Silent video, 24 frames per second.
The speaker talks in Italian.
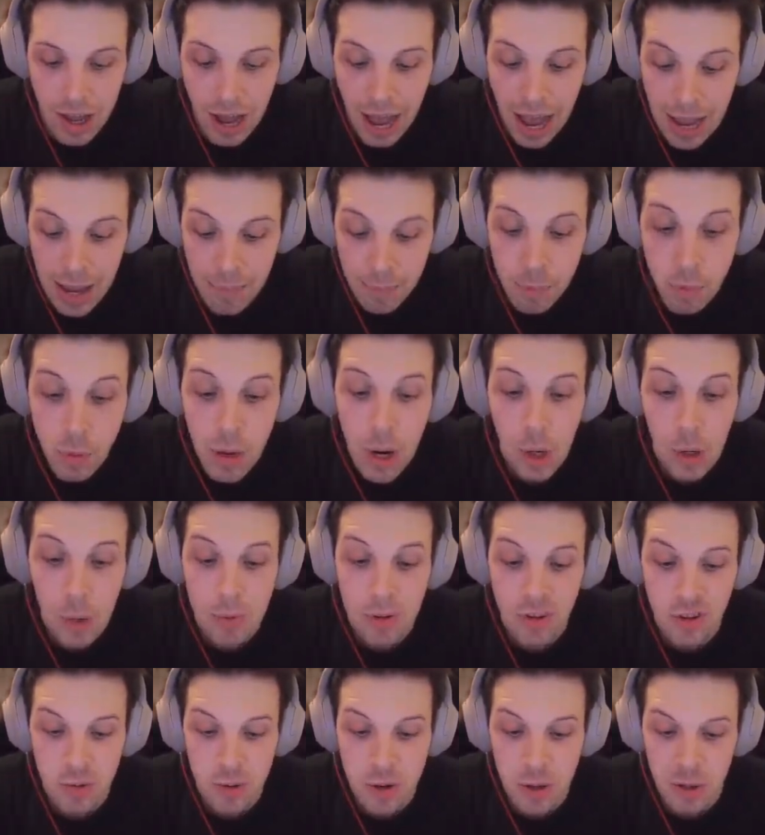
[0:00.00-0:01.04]
Hai pure le
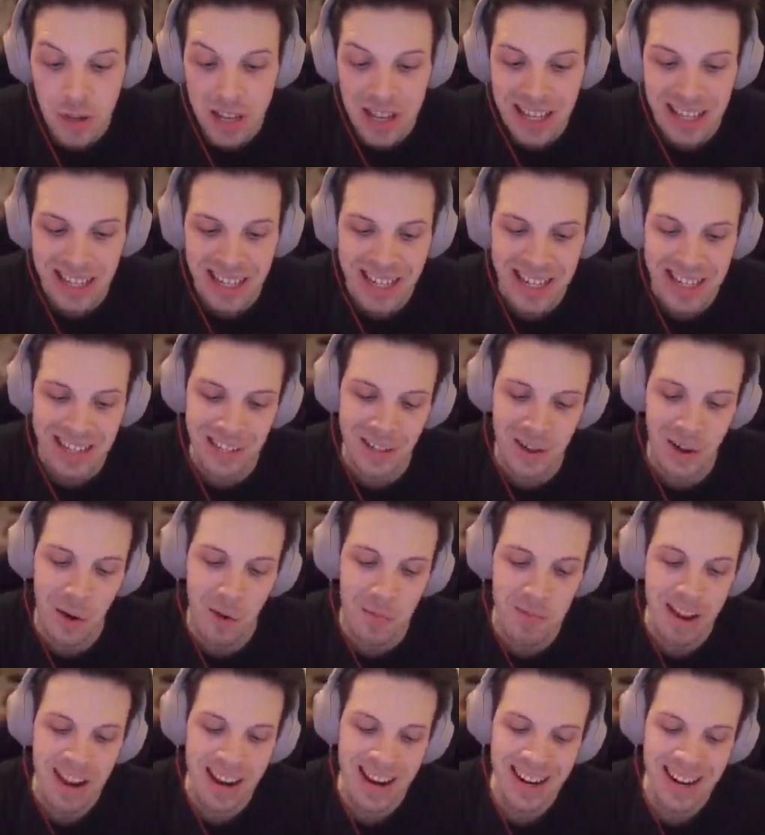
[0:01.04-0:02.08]
combaciamento del critico,
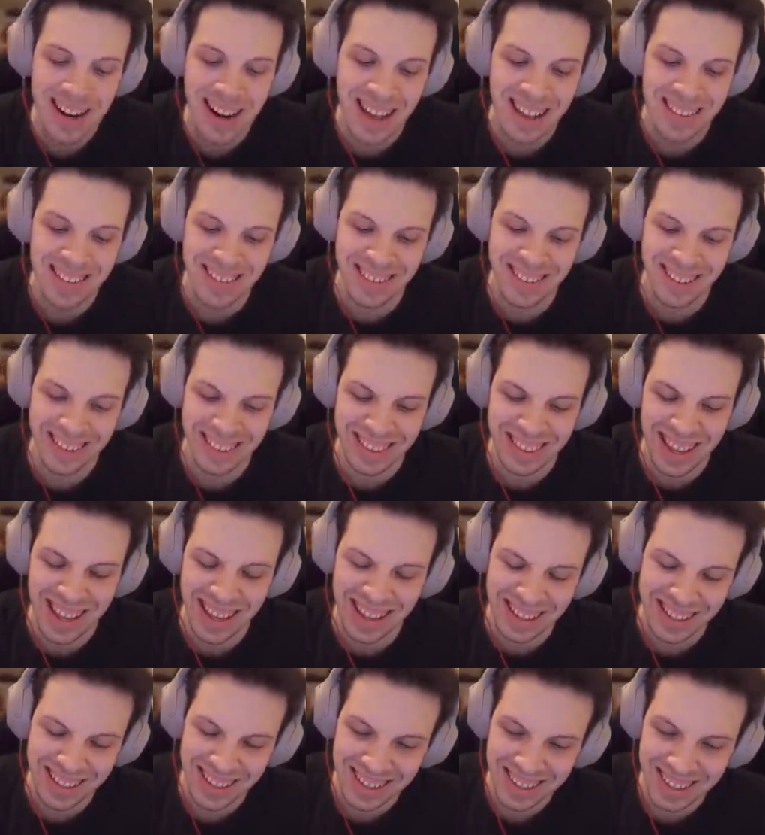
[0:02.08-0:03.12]
mannaggia
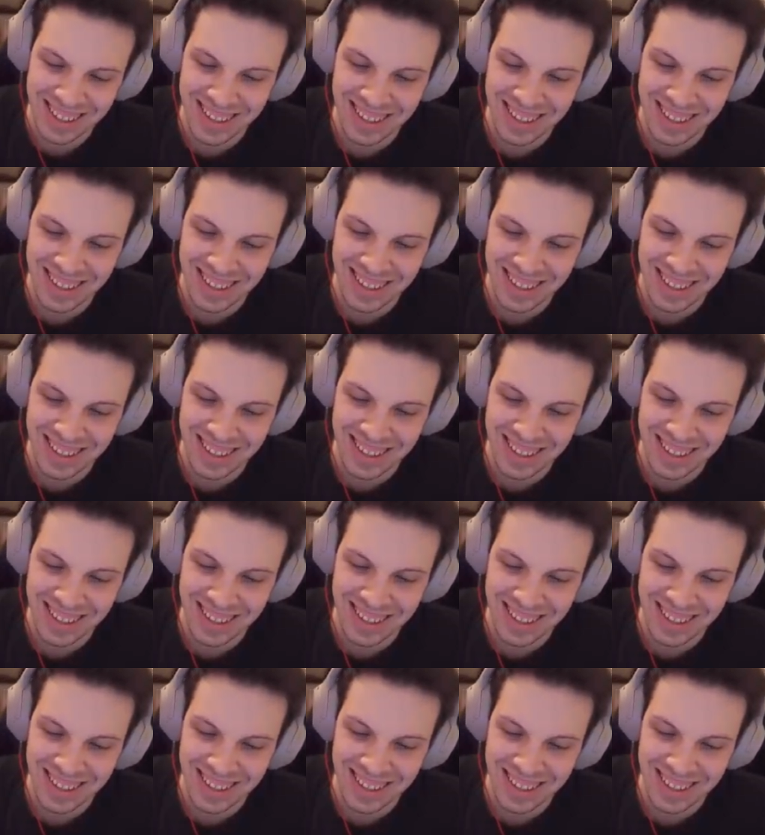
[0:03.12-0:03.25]
te.